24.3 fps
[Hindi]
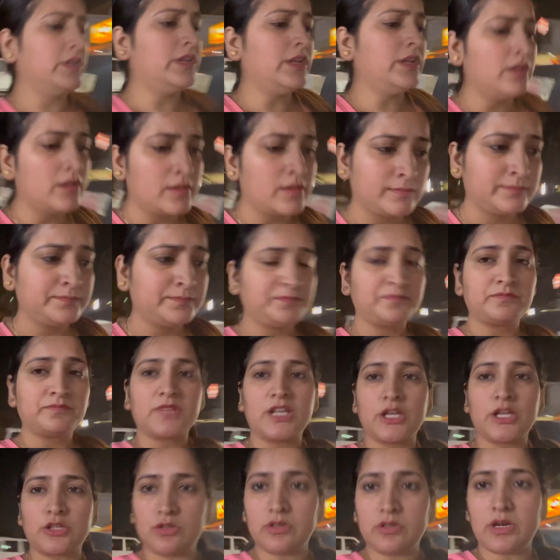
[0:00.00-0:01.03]

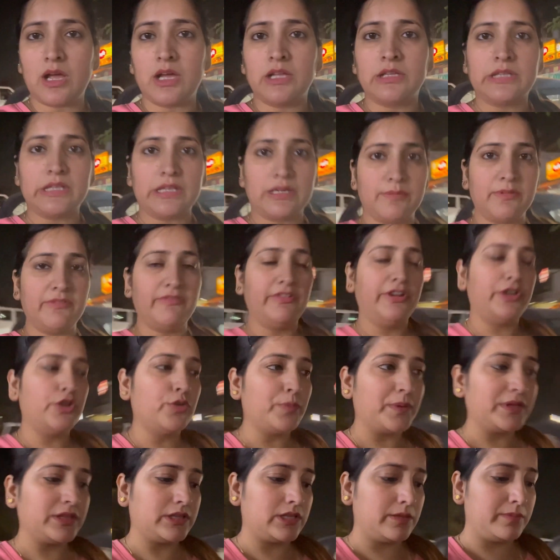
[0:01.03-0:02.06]
एक तो अंधेरे में वीडियो
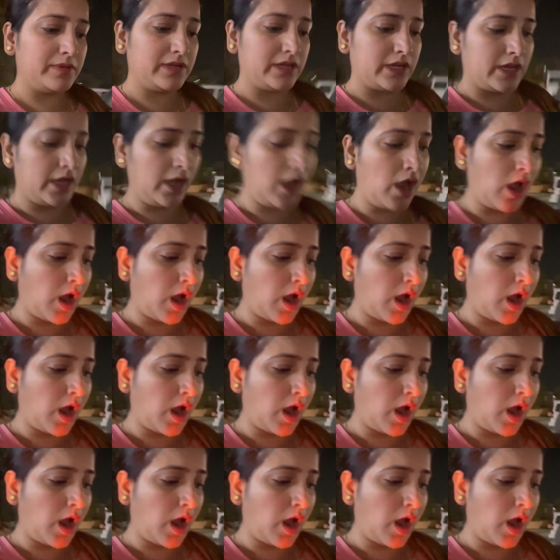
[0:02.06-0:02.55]
बनती भी नहीं है